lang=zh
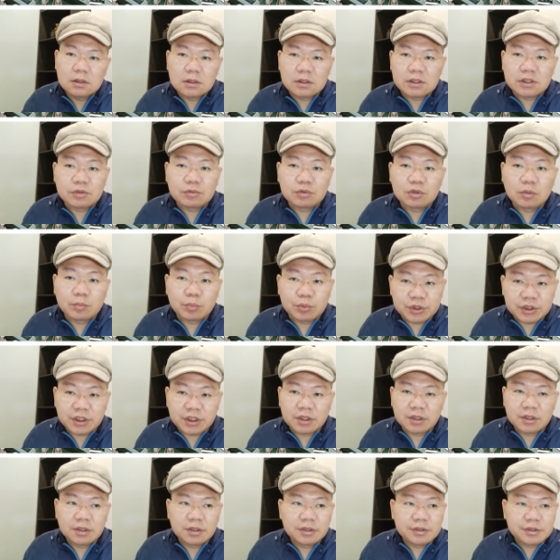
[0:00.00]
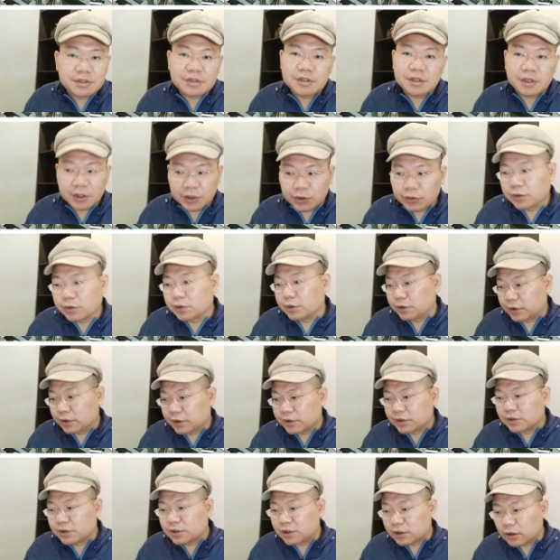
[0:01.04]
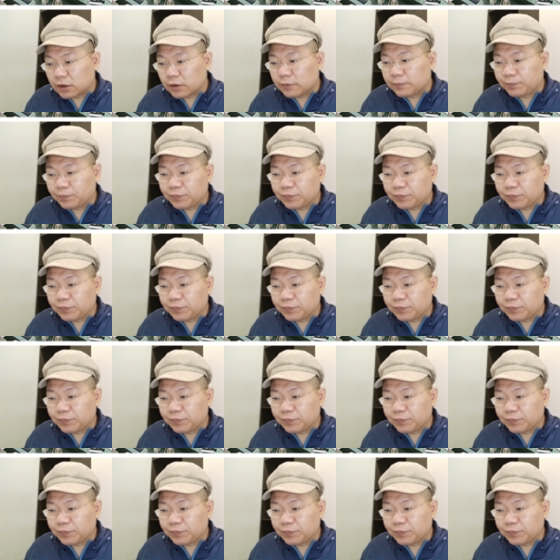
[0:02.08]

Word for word: 几乎都不见，这是很有可能的事情了。